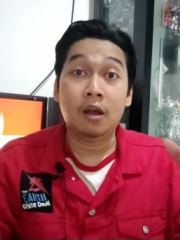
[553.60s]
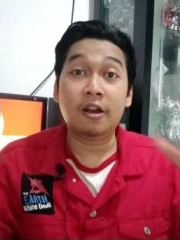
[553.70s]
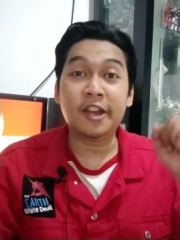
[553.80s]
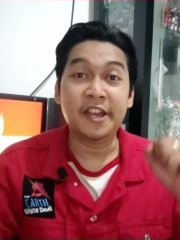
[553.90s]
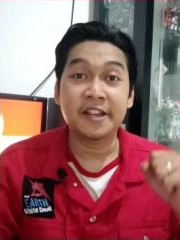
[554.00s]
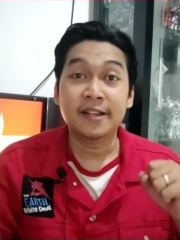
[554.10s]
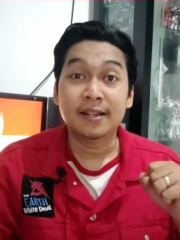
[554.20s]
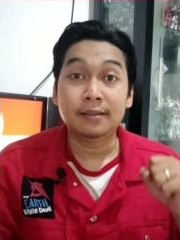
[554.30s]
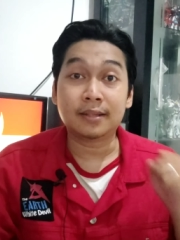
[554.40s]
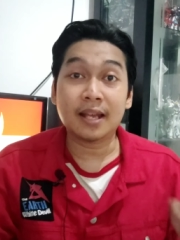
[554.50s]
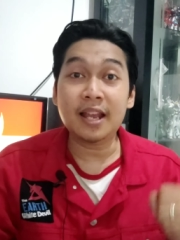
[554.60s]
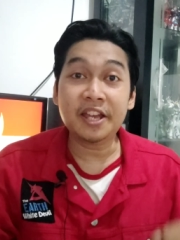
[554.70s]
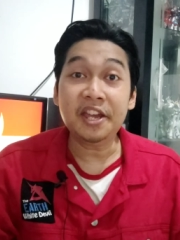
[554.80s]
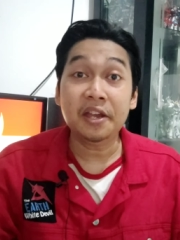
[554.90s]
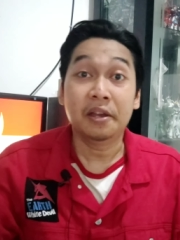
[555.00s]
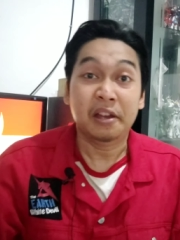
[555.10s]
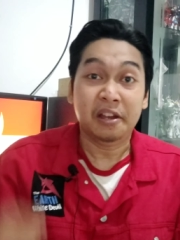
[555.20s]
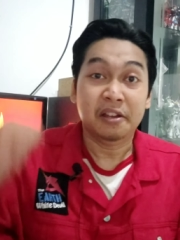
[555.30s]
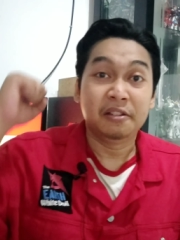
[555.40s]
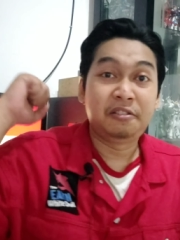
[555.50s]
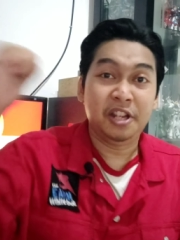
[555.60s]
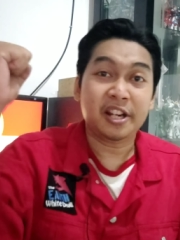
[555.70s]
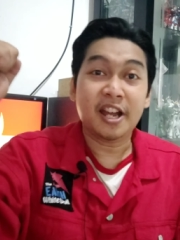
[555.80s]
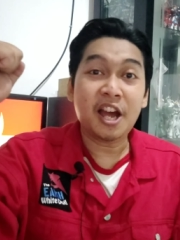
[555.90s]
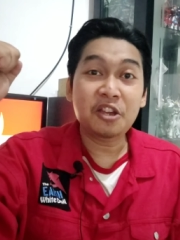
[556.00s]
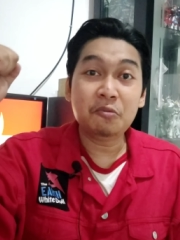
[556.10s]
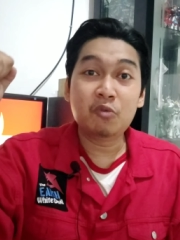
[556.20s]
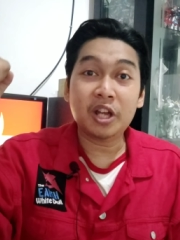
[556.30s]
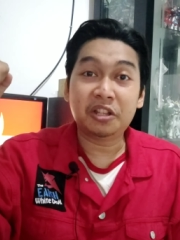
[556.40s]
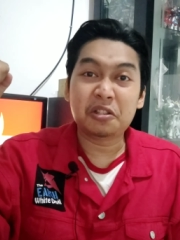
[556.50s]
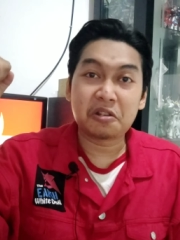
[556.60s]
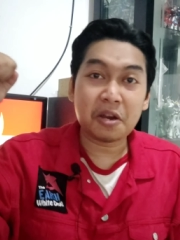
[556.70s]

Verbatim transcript: Oke, sekali lagi Dirgahayu buat